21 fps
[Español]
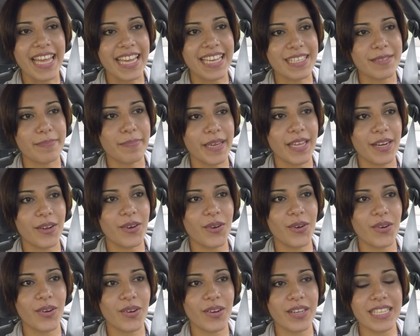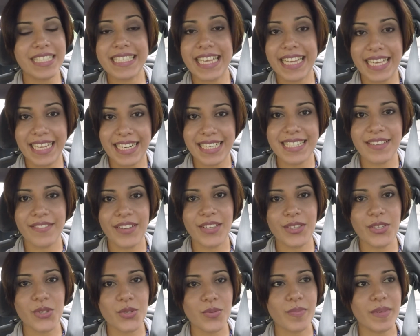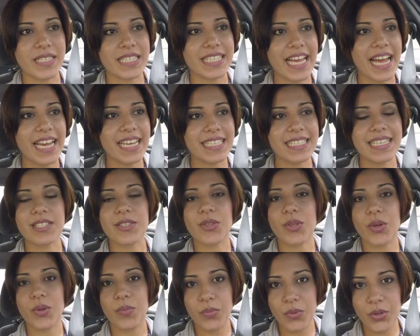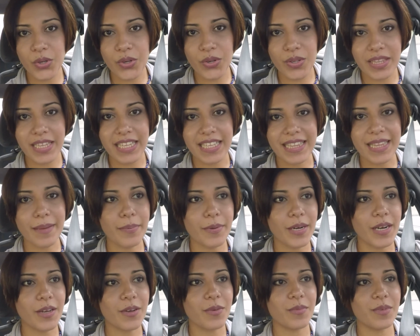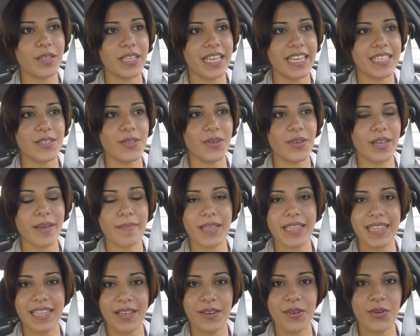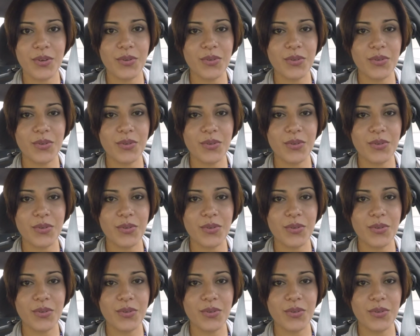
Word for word: Espero seguir recibiendo sus mensajes. Estoy muy contenta por la comunicación que mantengo con